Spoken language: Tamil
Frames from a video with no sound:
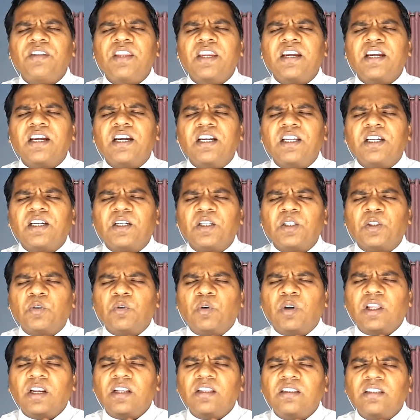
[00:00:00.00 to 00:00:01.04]
எங்களுக்கு
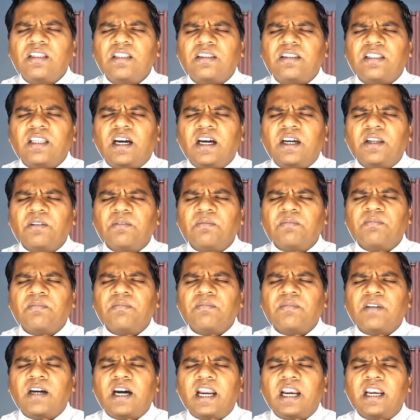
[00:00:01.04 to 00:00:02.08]
தொடர்ந்து தாரும்
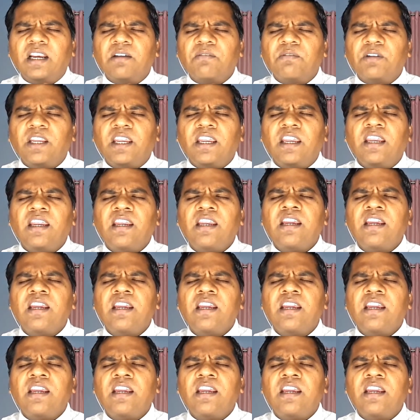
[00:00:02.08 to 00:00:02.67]
ஆண்டவரே